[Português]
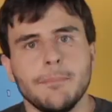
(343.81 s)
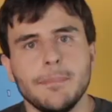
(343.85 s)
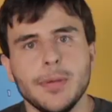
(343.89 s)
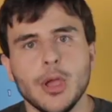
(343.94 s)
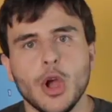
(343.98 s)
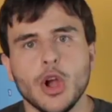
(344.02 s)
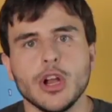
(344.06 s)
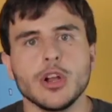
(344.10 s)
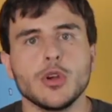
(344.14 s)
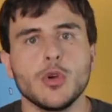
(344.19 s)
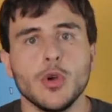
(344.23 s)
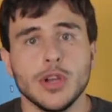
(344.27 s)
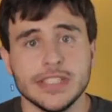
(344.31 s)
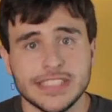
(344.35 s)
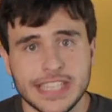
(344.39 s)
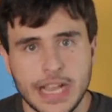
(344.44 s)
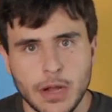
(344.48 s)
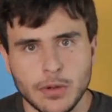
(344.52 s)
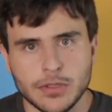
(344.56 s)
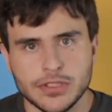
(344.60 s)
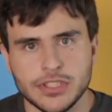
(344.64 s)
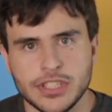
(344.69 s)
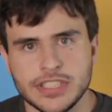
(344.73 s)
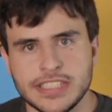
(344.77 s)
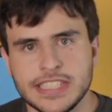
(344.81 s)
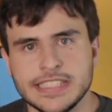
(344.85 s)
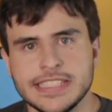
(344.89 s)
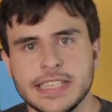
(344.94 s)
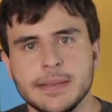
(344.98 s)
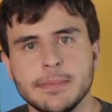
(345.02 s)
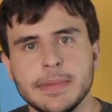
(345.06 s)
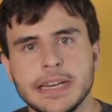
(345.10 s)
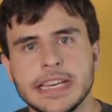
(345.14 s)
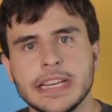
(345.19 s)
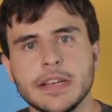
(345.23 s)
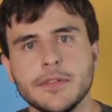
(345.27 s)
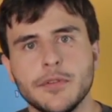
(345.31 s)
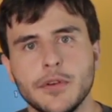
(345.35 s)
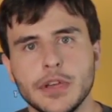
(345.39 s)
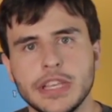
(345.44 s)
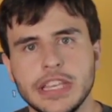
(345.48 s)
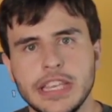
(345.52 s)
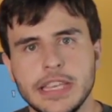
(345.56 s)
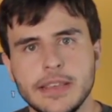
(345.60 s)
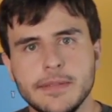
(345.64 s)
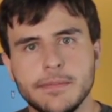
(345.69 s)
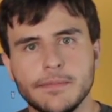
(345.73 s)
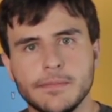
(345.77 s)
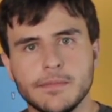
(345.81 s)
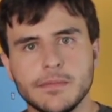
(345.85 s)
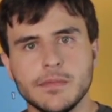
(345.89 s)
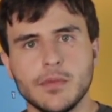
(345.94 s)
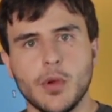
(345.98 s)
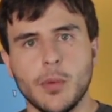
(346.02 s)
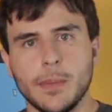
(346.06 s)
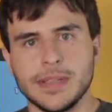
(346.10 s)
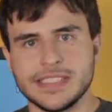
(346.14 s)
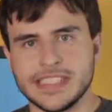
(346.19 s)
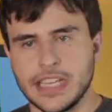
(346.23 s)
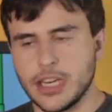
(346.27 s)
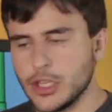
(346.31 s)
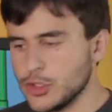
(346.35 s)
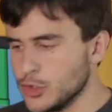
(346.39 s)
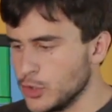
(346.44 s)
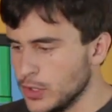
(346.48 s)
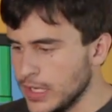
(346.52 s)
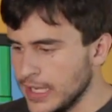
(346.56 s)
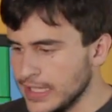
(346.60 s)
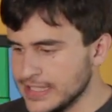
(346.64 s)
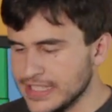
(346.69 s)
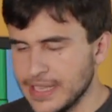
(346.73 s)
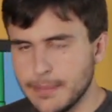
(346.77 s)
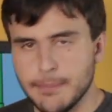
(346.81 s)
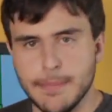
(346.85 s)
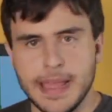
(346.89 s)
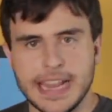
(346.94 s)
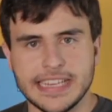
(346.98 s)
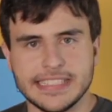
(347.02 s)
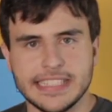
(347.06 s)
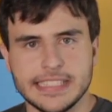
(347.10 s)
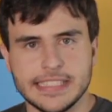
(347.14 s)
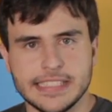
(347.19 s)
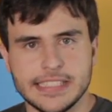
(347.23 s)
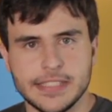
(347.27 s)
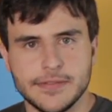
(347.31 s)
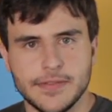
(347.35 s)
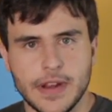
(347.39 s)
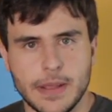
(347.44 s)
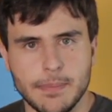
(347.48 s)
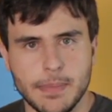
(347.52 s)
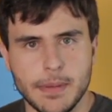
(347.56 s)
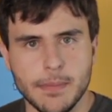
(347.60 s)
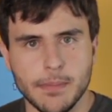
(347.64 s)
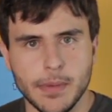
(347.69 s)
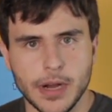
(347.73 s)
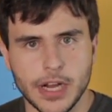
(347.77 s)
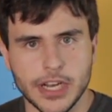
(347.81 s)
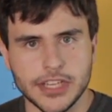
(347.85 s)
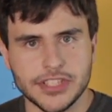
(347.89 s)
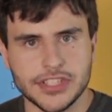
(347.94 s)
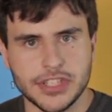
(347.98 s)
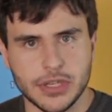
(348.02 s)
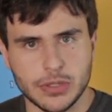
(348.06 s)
pior coisa que aconteceu essa semana foi que começaram a jogar essa merda desse Flappy Bird,